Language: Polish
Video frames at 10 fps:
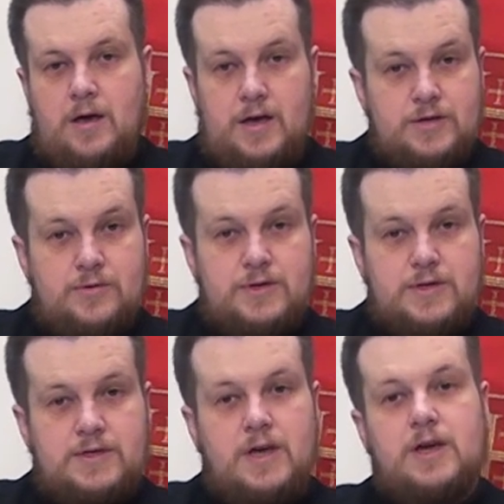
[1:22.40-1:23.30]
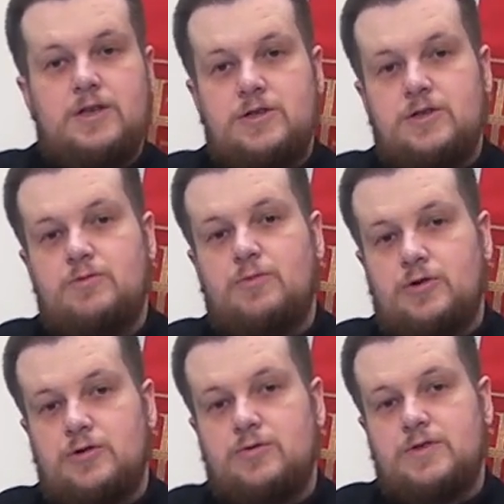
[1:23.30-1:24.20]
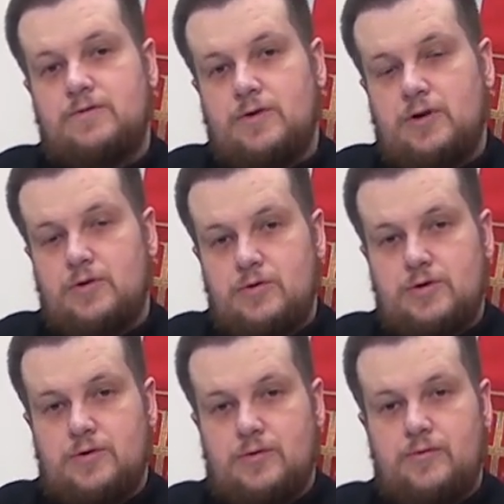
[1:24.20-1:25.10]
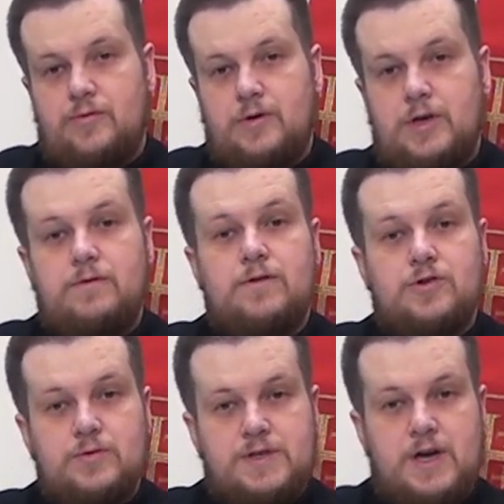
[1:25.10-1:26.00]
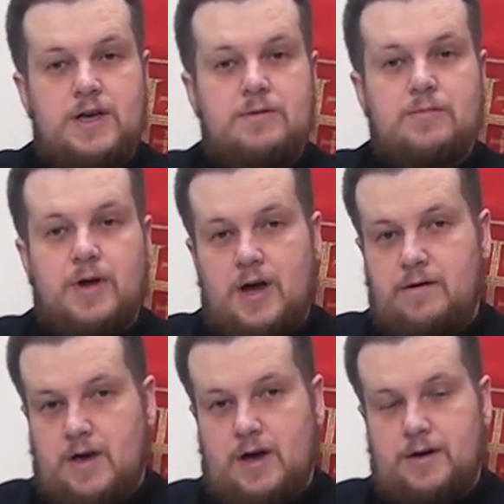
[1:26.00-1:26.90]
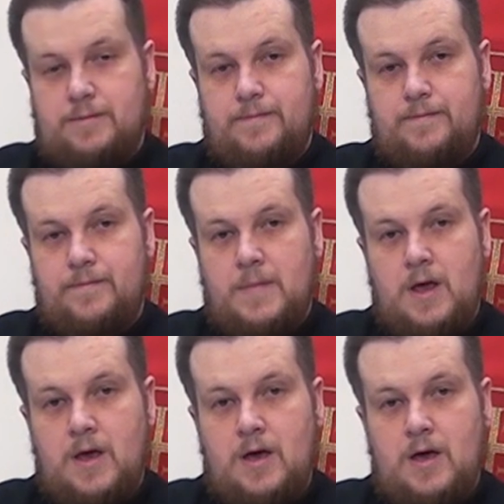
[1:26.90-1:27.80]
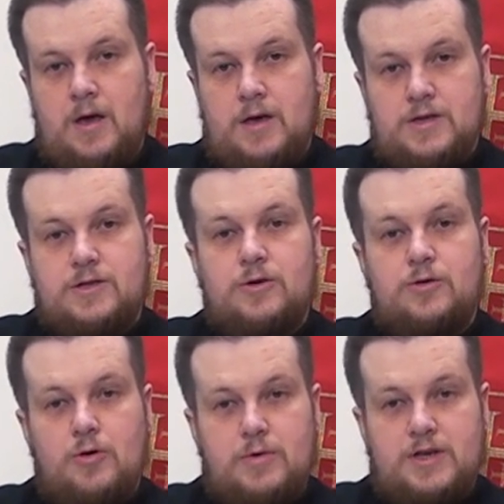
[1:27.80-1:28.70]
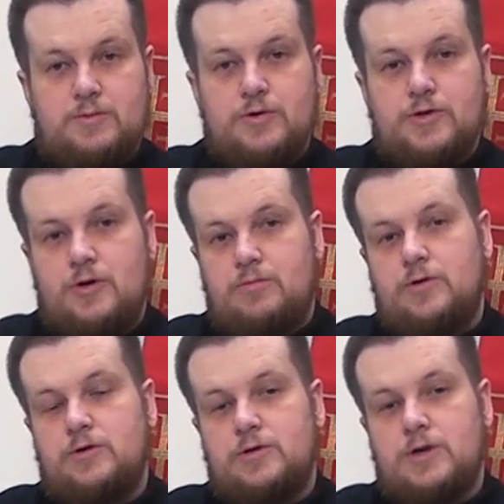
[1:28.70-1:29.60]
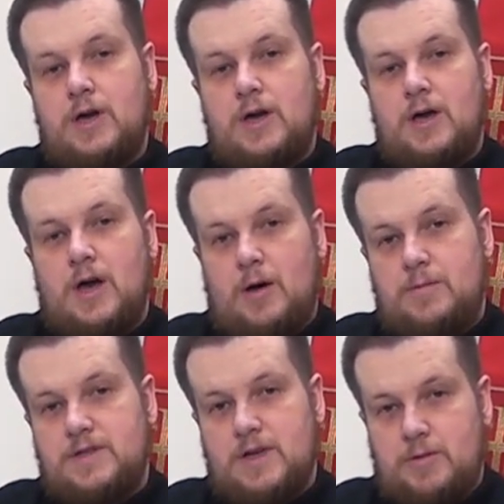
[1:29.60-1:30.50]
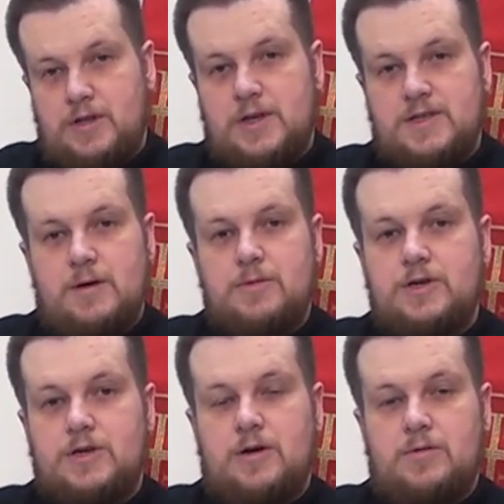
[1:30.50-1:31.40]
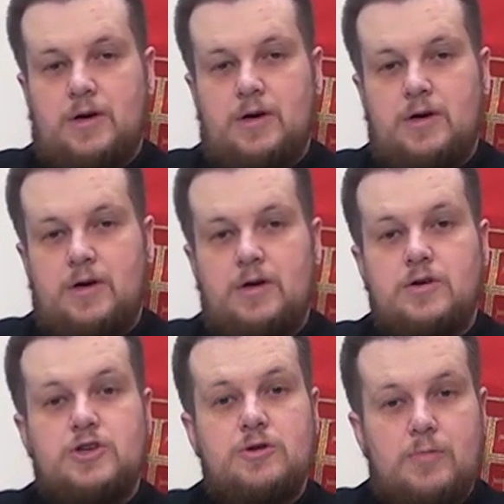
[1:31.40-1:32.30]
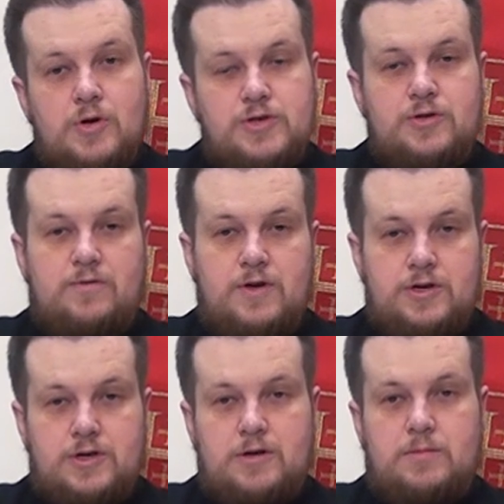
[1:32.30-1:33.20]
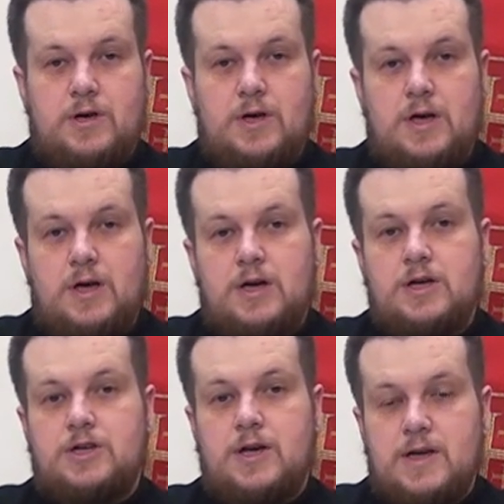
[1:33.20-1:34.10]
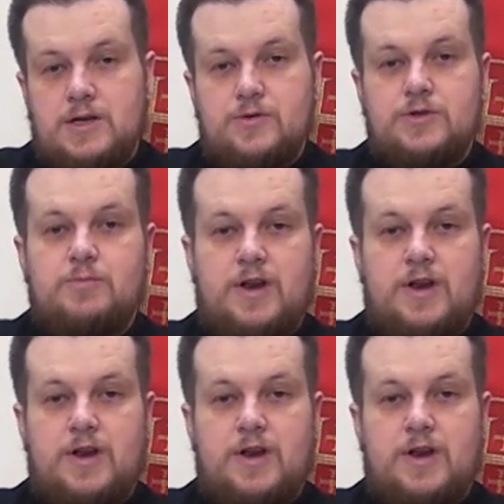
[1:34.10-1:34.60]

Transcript: Jezus staje dziś pośród swoich uczniów i wyrzuca im brak wiary. Jest to dobra sposobność, aby zapytać samych siebie, czy mocno wierzymy że Jezus